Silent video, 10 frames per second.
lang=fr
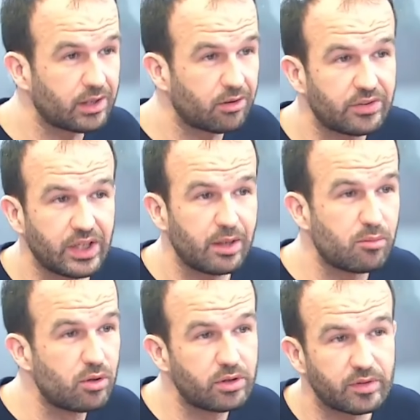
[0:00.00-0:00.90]
dit que le ciel est
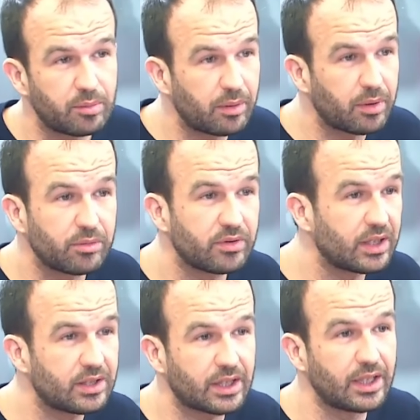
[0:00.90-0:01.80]
bleu, je ne vais pas m'amuser
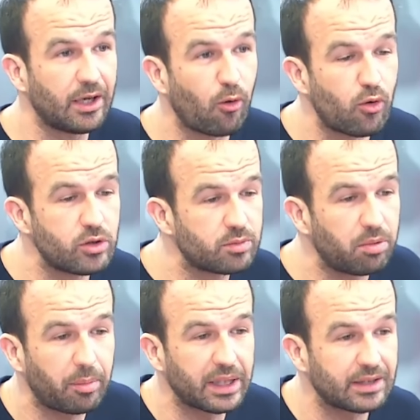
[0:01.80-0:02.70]
à dire qu'il est rouge,
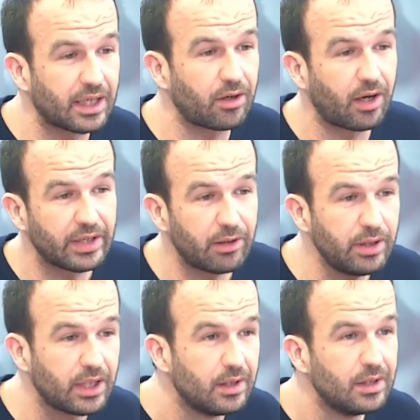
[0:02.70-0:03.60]
on, va être d'accord avec
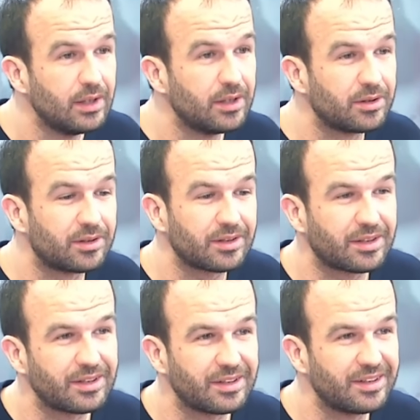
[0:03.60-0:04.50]
lui. Ça, c'est un
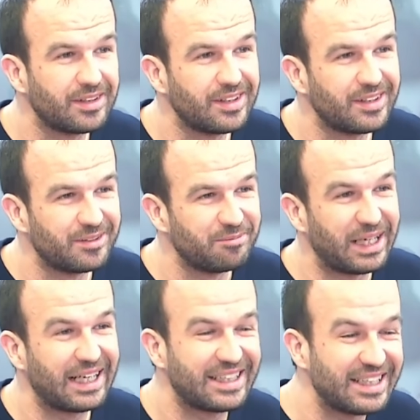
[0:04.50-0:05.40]
argument euh, facile. Ben,
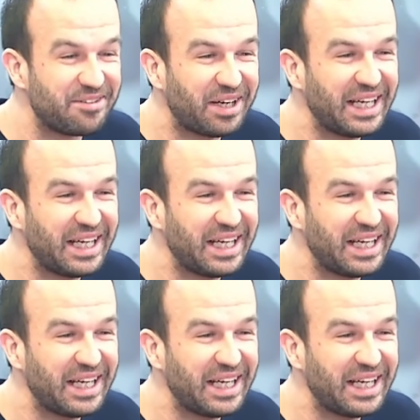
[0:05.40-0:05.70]
parce qu'il est